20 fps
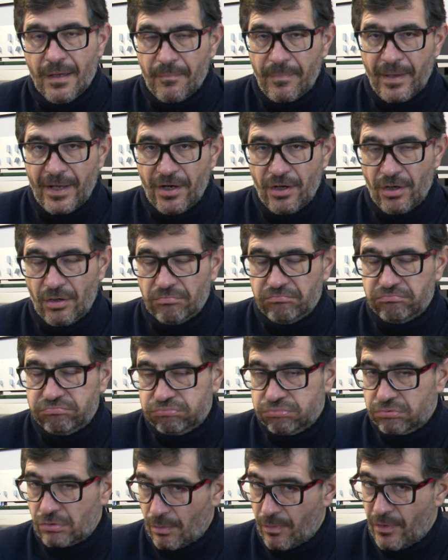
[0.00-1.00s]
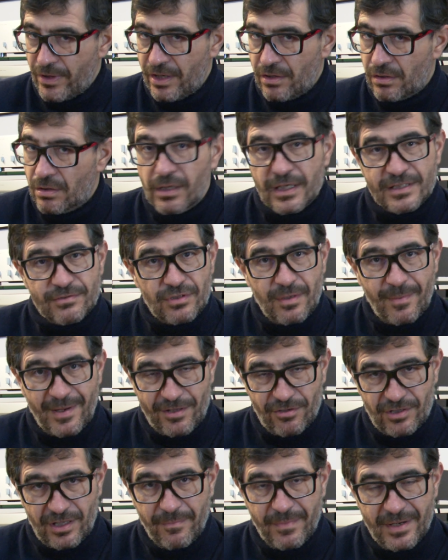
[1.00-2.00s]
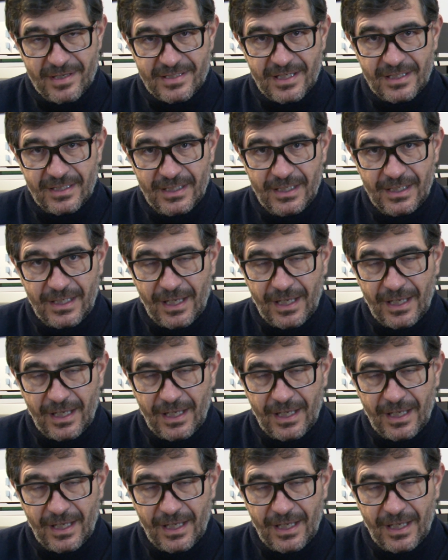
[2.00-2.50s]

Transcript: Pero, como digo, es un aparato tan versátil